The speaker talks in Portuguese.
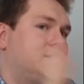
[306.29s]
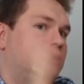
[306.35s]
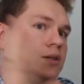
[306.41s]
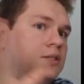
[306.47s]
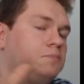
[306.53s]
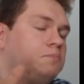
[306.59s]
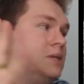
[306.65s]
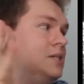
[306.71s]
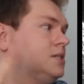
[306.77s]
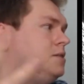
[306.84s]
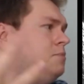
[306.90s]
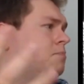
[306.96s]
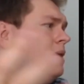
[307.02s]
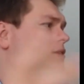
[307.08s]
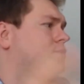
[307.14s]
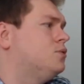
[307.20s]
São as
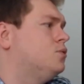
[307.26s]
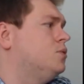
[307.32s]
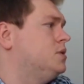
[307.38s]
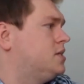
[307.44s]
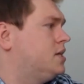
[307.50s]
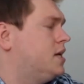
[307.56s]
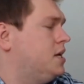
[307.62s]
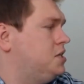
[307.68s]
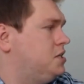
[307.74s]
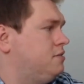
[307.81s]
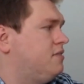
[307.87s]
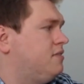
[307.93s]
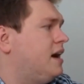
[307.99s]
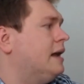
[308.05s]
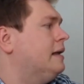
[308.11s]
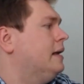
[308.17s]
principais coisas que a gente
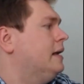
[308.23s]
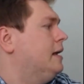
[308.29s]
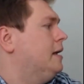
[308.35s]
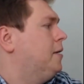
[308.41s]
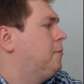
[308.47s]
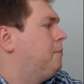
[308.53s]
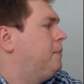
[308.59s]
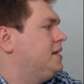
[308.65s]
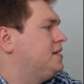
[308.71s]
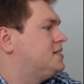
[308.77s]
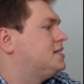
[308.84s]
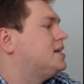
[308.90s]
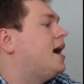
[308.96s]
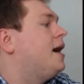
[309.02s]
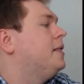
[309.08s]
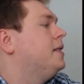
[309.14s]
vai
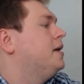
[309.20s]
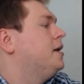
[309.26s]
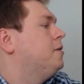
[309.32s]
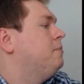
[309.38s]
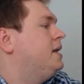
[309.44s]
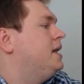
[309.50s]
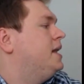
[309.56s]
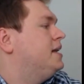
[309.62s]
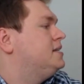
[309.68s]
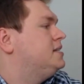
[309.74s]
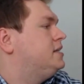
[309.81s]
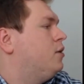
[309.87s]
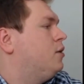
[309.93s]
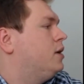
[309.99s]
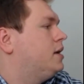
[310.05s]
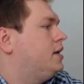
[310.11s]
pensar. Beleza?
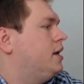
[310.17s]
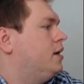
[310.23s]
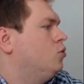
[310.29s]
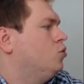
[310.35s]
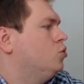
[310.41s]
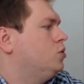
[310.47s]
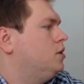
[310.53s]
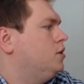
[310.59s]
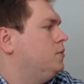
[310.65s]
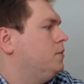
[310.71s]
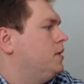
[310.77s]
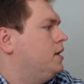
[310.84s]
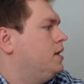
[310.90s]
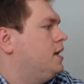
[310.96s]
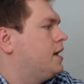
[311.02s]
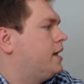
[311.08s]
Então aqui é o útero
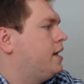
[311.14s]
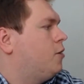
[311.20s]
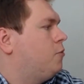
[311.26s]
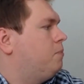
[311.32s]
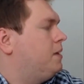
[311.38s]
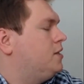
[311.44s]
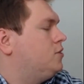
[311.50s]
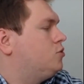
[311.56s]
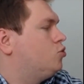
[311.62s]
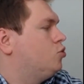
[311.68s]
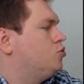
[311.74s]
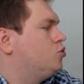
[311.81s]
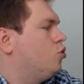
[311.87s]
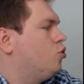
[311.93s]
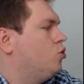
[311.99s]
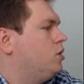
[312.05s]
e aqui é o
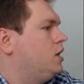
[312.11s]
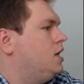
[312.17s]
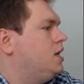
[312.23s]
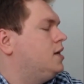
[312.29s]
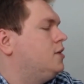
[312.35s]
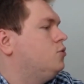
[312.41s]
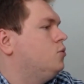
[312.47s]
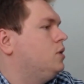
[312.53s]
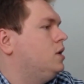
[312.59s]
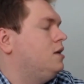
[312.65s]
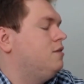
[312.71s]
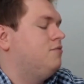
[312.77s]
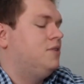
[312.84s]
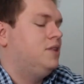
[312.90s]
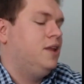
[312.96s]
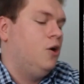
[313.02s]
peritônio com líquido
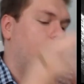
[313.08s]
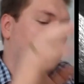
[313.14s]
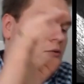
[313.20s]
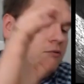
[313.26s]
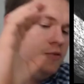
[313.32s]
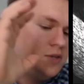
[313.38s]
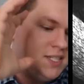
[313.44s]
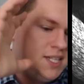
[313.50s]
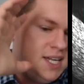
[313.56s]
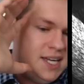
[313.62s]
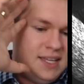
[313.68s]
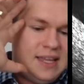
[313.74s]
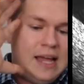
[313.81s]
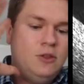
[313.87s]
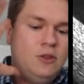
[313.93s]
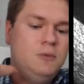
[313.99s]
livre. Então, ó, você que
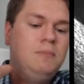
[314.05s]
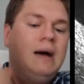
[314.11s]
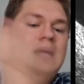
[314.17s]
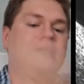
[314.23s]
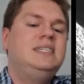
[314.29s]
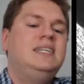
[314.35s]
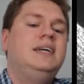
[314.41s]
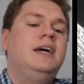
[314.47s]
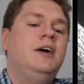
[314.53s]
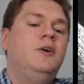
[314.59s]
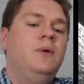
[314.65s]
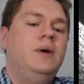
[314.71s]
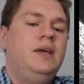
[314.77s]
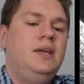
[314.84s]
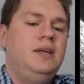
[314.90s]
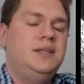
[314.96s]
está no
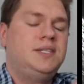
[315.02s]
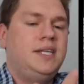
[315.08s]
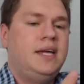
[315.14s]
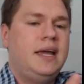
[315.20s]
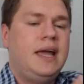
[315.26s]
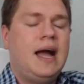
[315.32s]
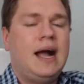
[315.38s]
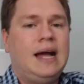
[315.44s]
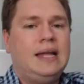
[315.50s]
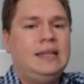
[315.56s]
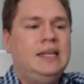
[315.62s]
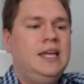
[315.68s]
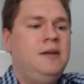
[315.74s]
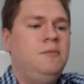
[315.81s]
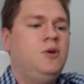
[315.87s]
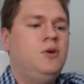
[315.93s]
basicão aí, você que é
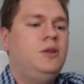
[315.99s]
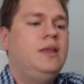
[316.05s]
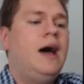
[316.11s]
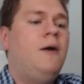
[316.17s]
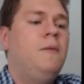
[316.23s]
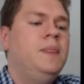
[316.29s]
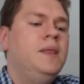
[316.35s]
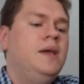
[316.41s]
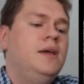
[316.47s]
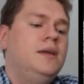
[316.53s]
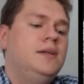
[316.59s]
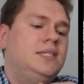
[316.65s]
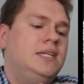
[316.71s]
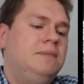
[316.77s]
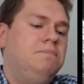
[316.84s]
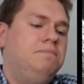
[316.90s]
acadêmico e tal,
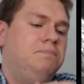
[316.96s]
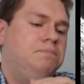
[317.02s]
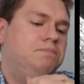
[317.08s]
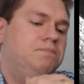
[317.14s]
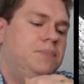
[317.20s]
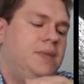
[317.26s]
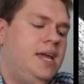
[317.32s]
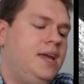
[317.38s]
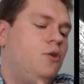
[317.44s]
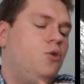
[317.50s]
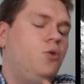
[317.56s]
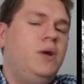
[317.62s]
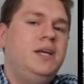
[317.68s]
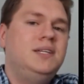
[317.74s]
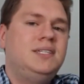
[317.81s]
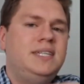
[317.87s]
você tem que
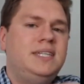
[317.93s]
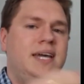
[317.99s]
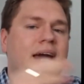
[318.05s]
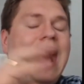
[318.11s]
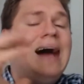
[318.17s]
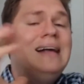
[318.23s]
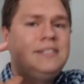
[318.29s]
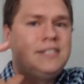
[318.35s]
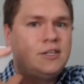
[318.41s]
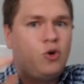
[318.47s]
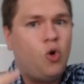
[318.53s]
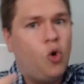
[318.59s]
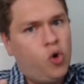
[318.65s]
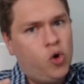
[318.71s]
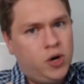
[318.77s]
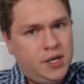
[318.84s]
conhecer as
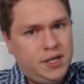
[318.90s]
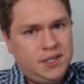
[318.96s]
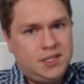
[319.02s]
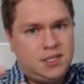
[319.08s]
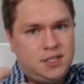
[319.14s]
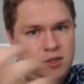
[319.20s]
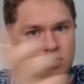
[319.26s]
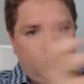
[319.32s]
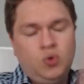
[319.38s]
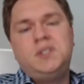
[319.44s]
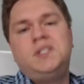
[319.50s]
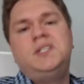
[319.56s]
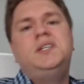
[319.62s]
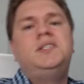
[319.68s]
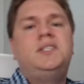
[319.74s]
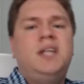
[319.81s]
cores
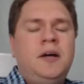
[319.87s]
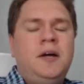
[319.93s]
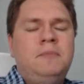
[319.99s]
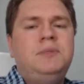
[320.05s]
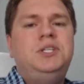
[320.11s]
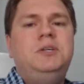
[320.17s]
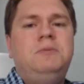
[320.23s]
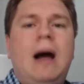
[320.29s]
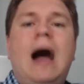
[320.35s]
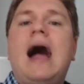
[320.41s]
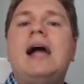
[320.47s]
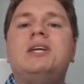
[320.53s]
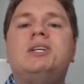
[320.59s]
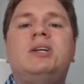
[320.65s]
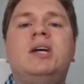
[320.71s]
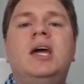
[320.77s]
nos exames de
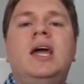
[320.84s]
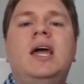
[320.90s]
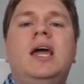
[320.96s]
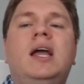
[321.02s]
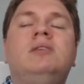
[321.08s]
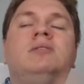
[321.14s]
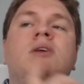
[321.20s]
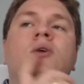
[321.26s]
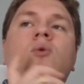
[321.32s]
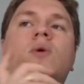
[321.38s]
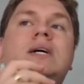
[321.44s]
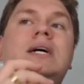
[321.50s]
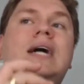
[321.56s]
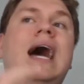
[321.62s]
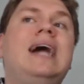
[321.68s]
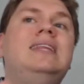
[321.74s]
imagem. Então,
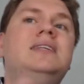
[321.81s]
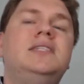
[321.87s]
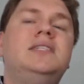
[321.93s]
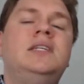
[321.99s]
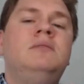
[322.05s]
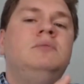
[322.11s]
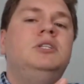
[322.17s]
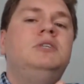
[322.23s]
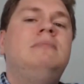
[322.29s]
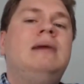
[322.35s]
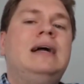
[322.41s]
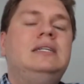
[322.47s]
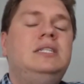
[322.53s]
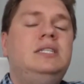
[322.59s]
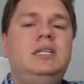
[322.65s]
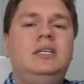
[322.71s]
cada exame de
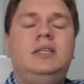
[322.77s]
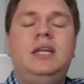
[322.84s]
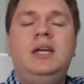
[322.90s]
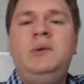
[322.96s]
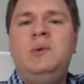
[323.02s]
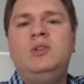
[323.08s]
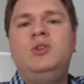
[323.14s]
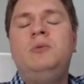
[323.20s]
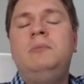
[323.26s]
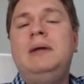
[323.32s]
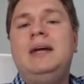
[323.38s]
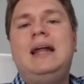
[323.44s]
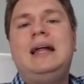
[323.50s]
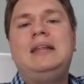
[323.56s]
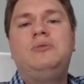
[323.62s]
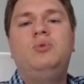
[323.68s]
imagem a gente tem uma
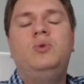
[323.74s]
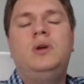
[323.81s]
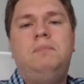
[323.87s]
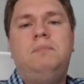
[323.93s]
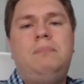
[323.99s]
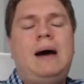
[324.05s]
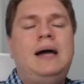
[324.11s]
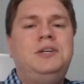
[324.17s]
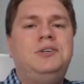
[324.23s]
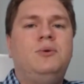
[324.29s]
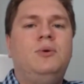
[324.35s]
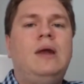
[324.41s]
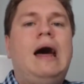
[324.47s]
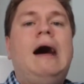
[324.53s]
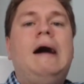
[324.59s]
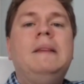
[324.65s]
nomenclatura
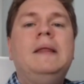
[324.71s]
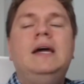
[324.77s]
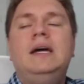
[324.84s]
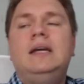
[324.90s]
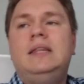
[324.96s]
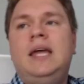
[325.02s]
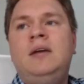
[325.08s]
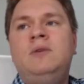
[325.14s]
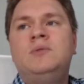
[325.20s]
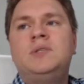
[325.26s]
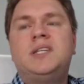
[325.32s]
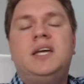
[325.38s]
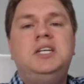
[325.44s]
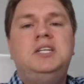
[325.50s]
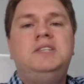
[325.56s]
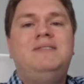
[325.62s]
particular. Tem uns
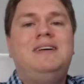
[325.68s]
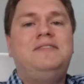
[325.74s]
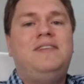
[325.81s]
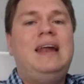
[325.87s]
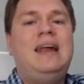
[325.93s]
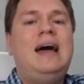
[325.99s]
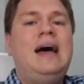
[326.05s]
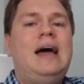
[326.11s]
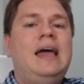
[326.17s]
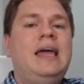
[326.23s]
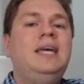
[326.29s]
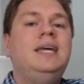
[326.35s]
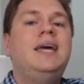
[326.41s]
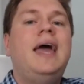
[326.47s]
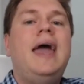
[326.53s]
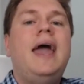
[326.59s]
que a gente vai falar
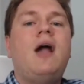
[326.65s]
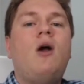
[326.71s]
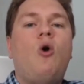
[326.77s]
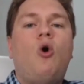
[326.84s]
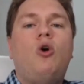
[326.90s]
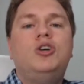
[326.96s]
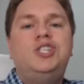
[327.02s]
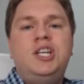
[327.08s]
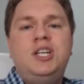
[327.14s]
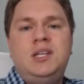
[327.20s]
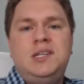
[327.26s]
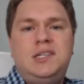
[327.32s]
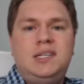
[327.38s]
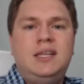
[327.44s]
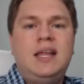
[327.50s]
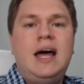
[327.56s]
em
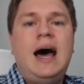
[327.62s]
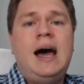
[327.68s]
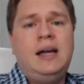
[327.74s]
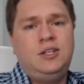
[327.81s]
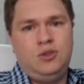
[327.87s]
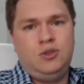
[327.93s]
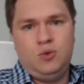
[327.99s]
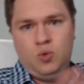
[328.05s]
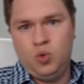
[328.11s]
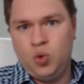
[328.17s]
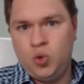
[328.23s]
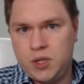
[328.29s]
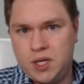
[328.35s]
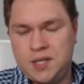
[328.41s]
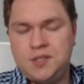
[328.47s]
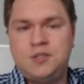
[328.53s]
ecogenicidade,
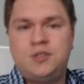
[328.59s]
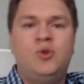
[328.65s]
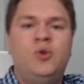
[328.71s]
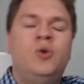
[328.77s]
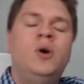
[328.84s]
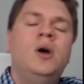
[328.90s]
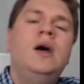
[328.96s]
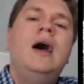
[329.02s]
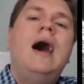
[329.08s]
ultrassom.